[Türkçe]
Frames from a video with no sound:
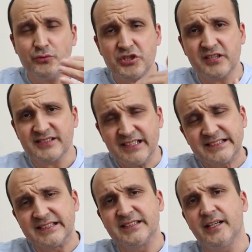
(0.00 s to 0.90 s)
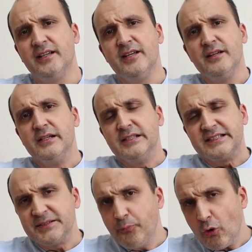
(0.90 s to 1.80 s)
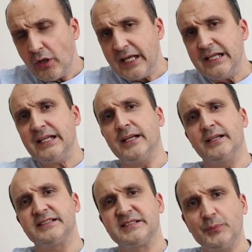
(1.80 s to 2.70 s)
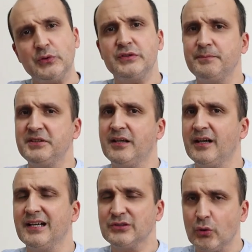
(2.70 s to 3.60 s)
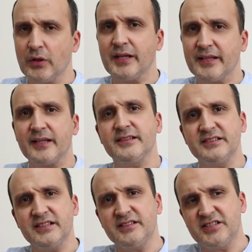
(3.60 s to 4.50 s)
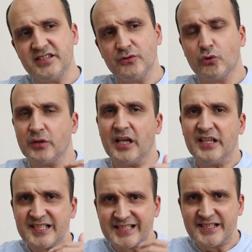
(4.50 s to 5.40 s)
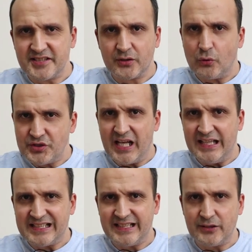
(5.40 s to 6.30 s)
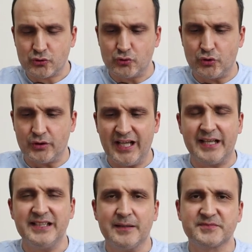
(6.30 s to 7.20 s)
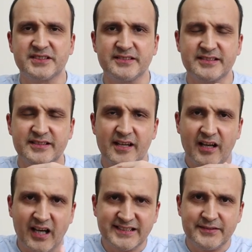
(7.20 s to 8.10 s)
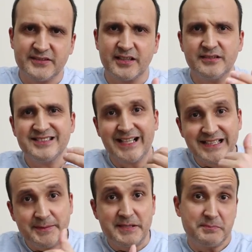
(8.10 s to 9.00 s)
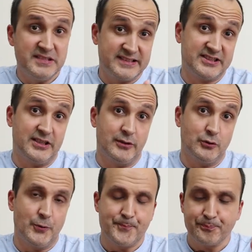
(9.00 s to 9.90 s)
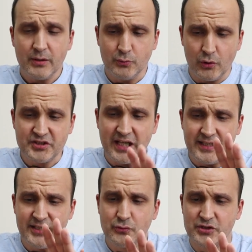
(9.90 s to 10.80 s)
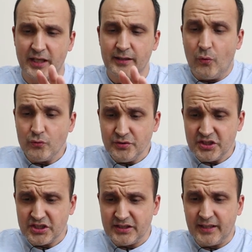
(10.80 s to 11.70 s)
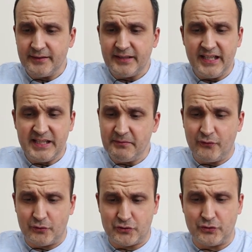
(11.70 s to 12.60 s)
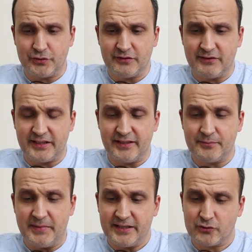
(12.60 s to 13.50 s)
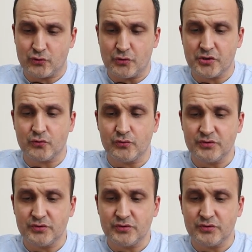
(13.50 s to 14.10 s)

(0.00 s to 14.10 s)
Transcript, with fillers: Bu cihaz aslında sporla ilgilenen, sportif bir hayatı olanların işini kolaylaştıracak özellikler sunuyor. Yani yaptığınız aktiviteleri takip etmenizi sağlıyor. Bu özelliği güzel. Onun dışında ne gibi fonksiyonları var diye belki soracak